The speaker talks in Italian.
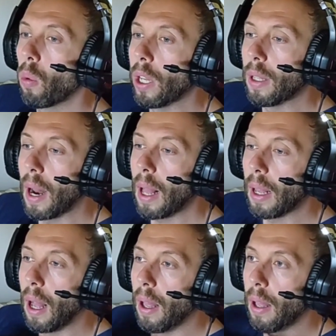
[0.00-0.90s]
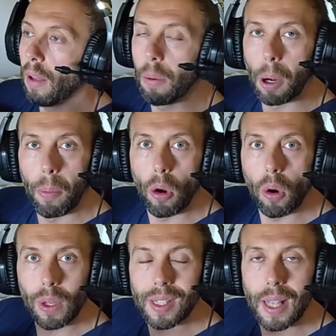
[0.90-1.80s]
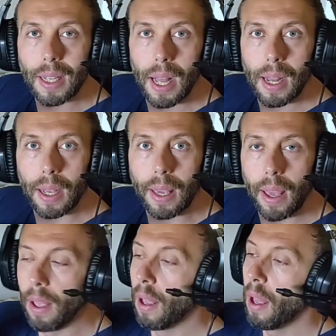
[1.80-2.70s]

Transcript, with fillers: Quindi raga eh, vi propongo questa gara che